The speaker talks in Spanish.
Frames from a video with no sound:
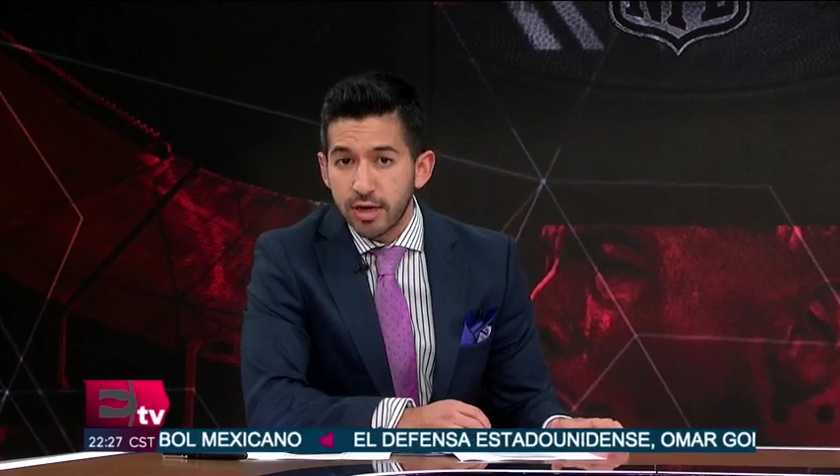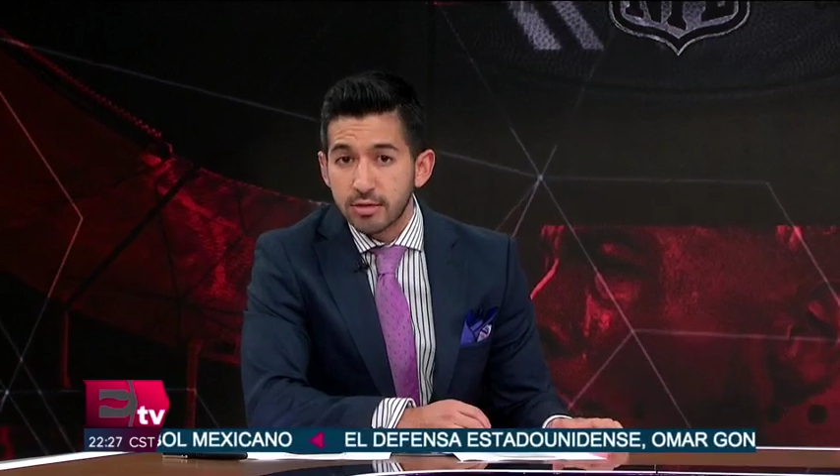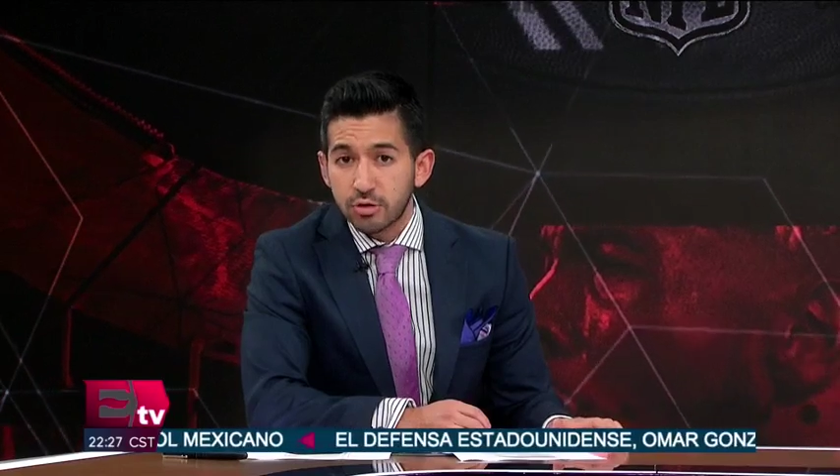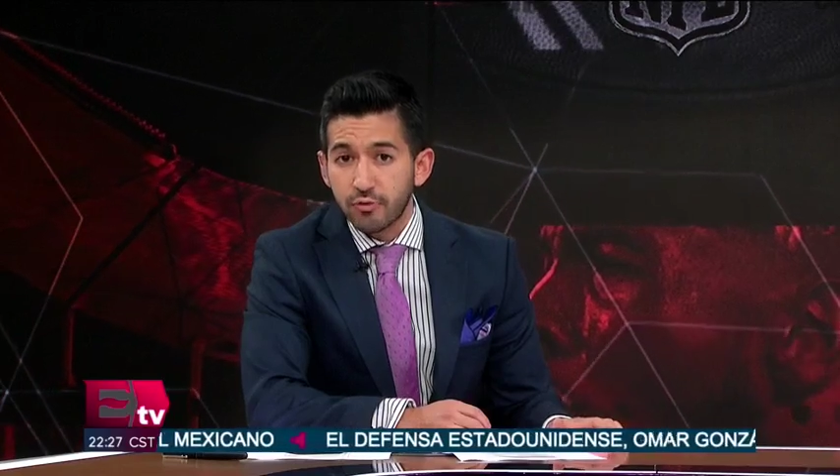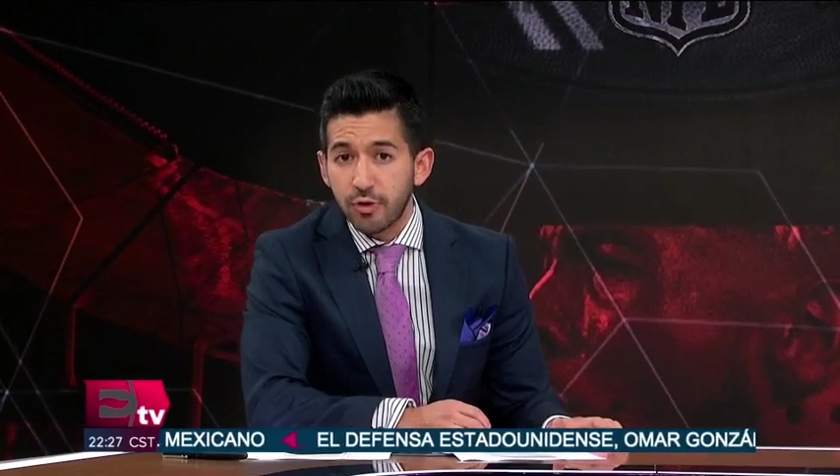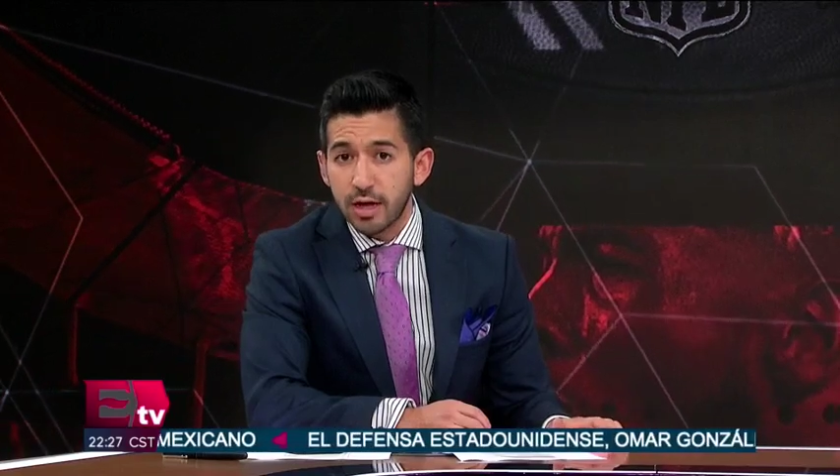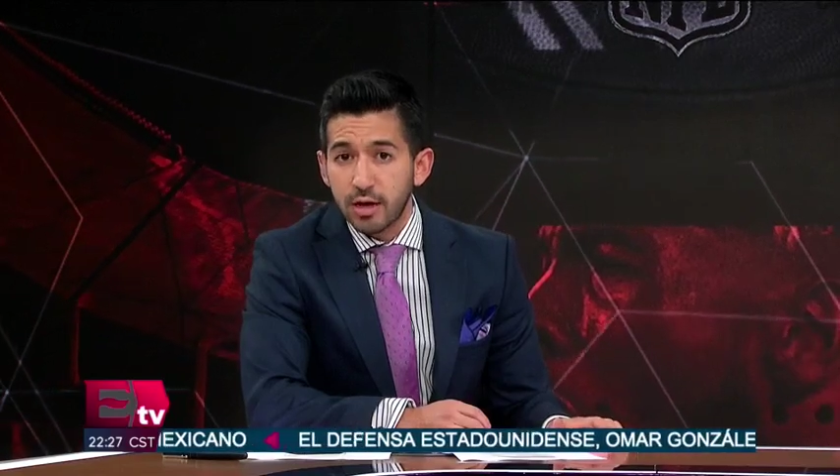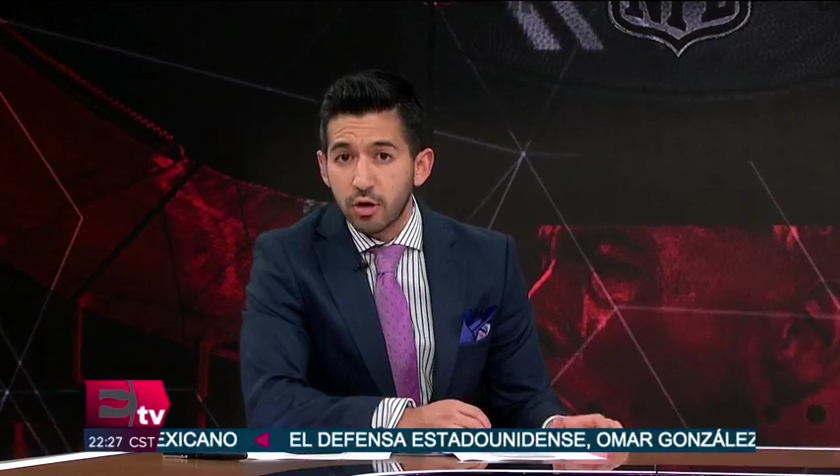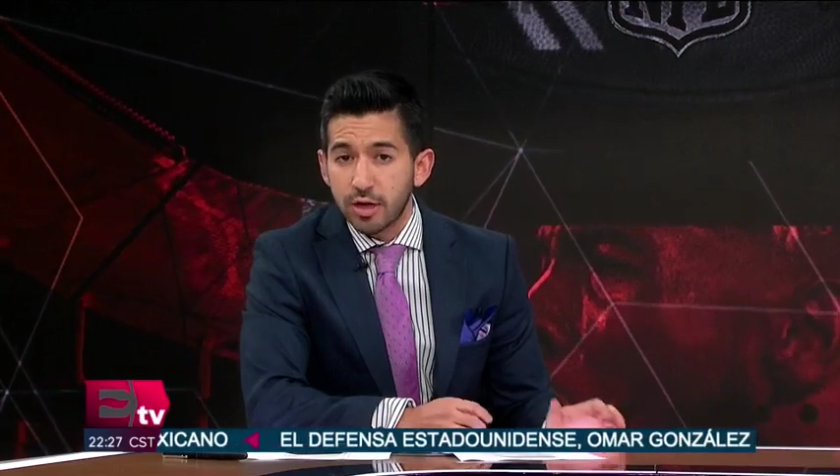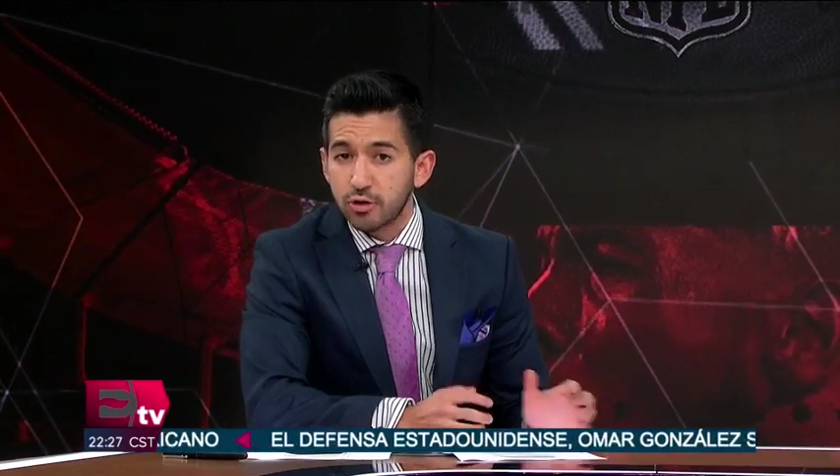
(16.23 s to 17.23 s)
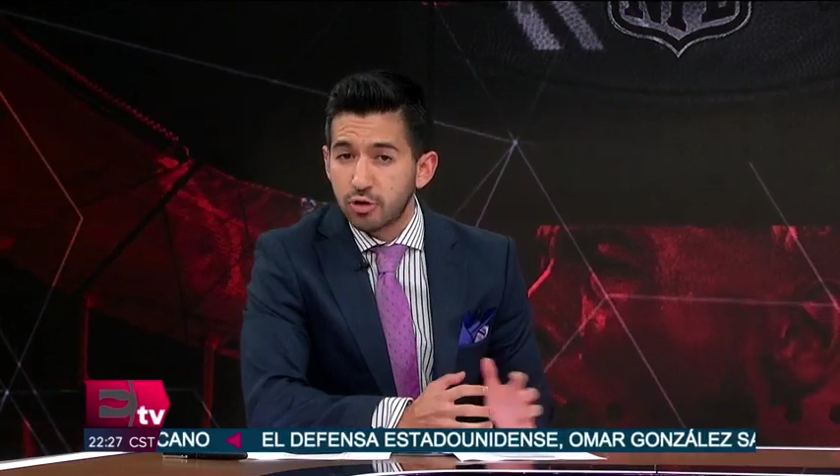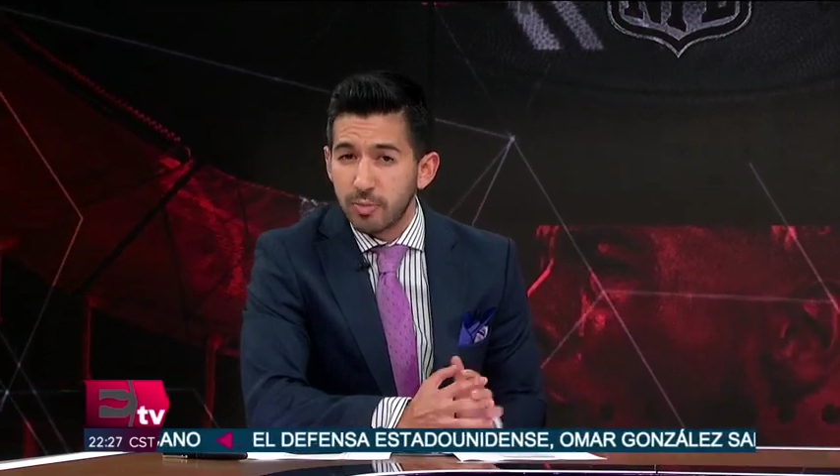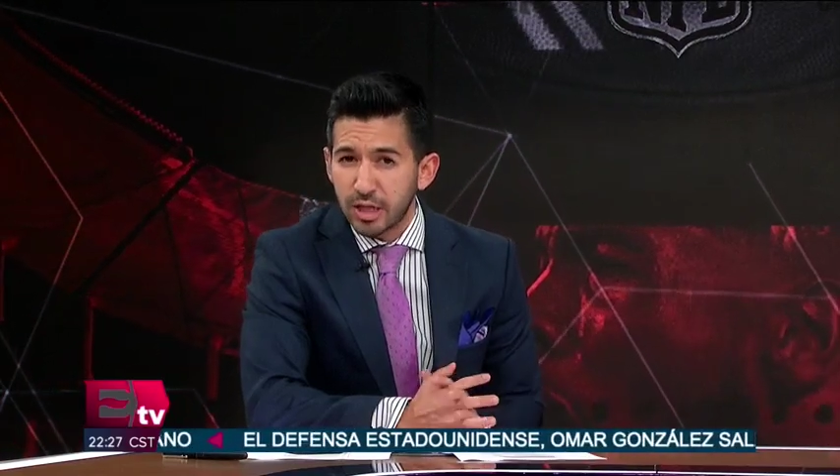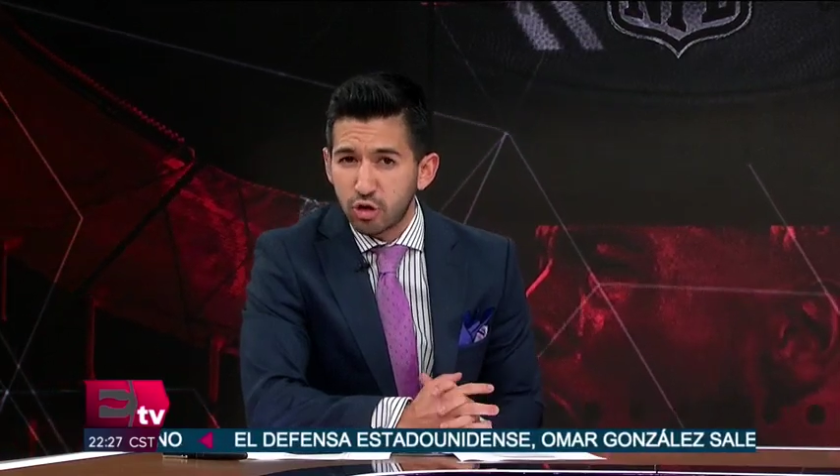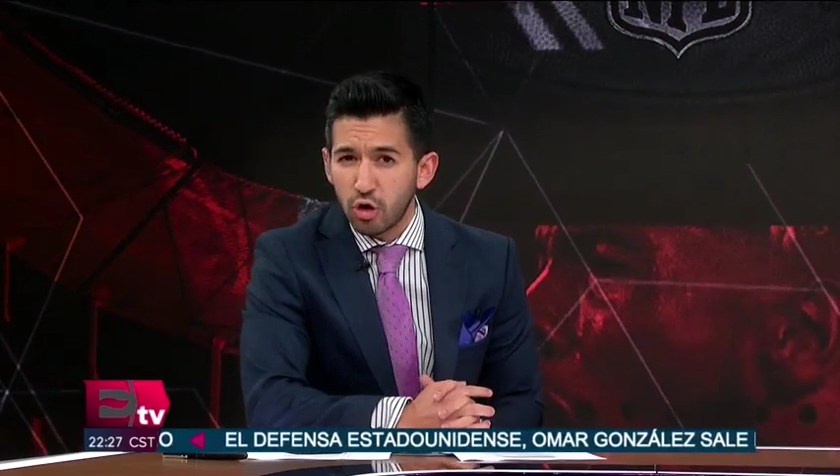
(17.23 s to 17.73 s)
Esto fue lo que nos
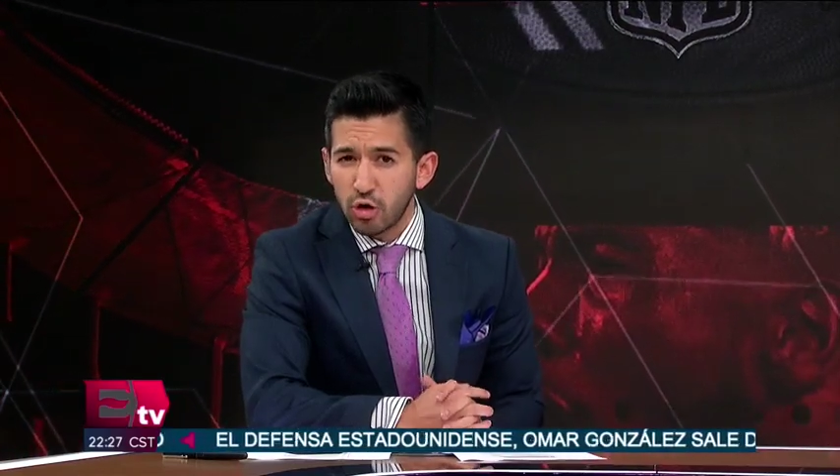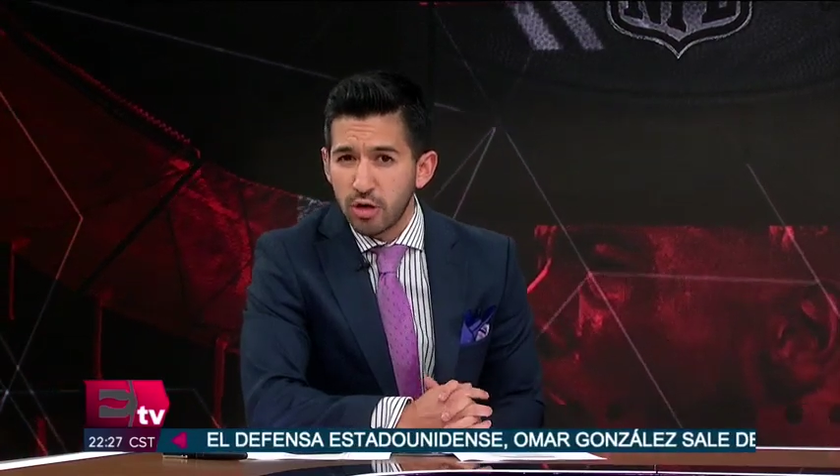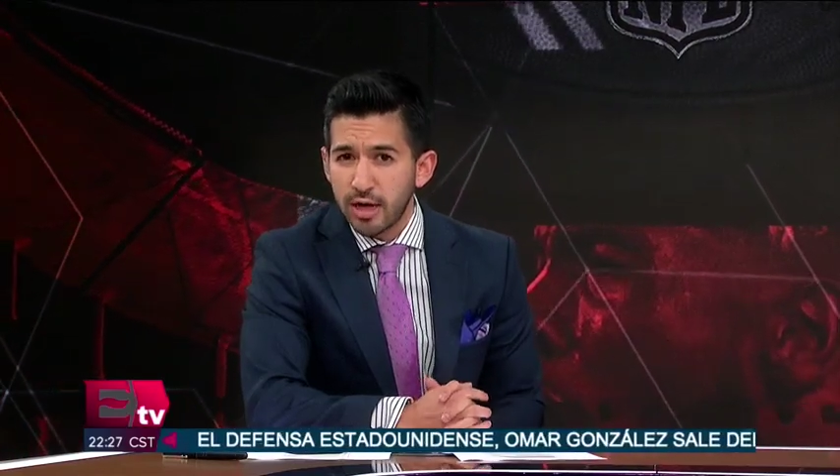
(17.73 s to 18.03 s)
comentó